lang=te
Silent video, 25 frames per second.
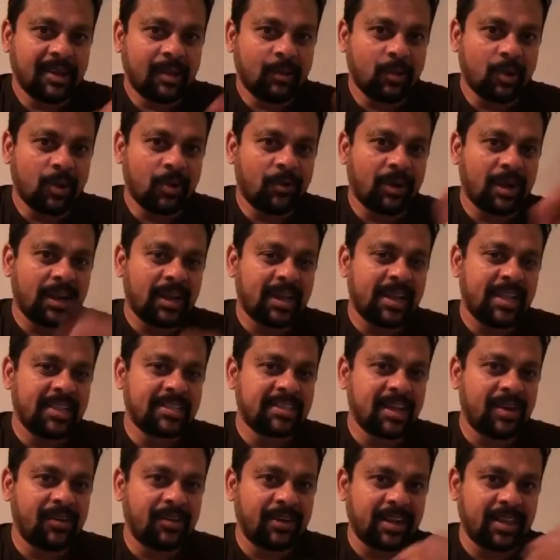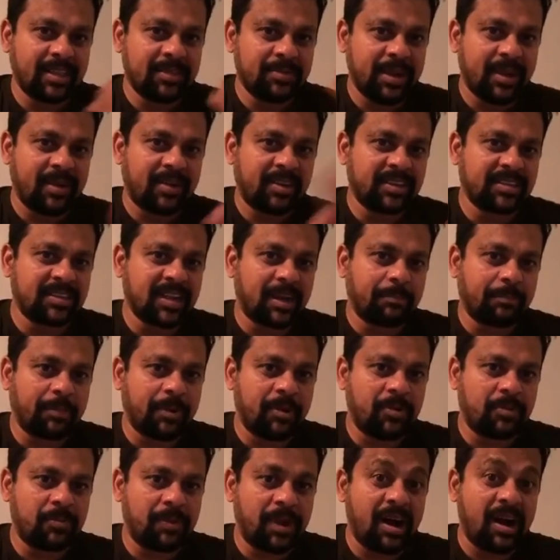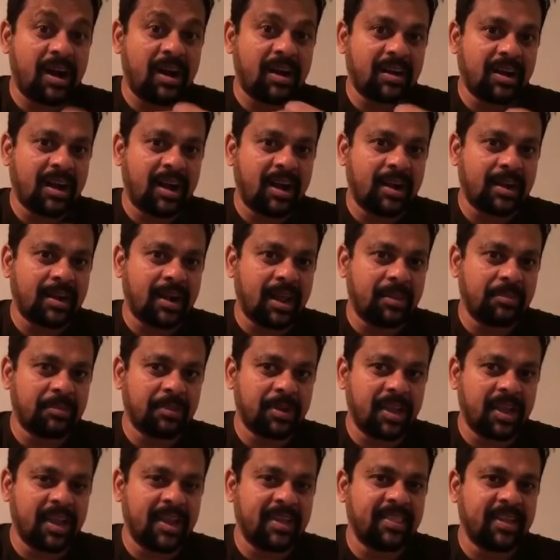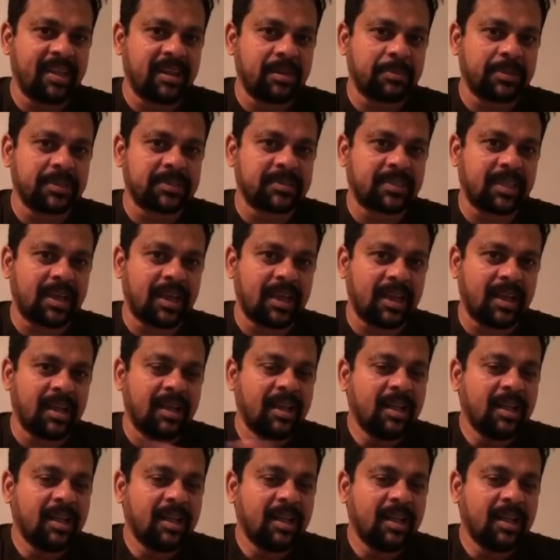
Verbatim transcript: ఎవరో వల్ల గెలిచామనేది మేము అన్ని చెప్పాం మాకు ఆ టైంలో ఏదనిపిస్తే